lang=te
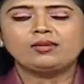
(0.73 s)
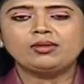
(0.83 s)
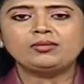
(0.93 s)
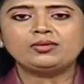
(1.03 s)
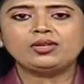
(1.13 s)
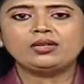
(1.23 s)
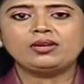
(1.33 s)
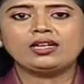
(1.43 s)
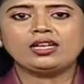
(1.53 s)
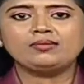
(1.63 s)
ఖమ్మం
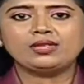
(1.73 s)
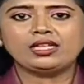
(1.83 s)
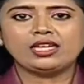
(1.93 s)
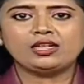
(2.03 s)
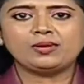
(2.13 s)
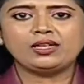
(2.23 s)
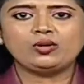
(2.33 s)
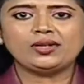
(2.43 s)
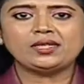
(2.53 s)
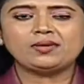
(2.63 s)
రూరల్ మండలం
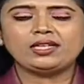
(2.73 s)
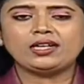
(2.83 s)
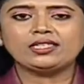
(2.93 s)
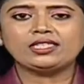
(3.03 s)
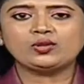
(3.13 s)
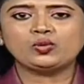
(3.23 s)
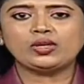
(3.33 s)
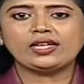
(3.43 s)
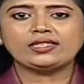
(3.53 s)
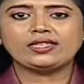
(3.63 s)
తెల్దారపల్లిలో ఇటీవలి హత్యకు
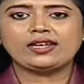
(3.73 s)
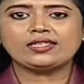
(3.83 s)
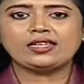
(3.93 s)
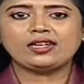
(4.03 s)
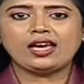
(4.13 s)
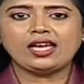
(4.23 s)
గురైన తెరాస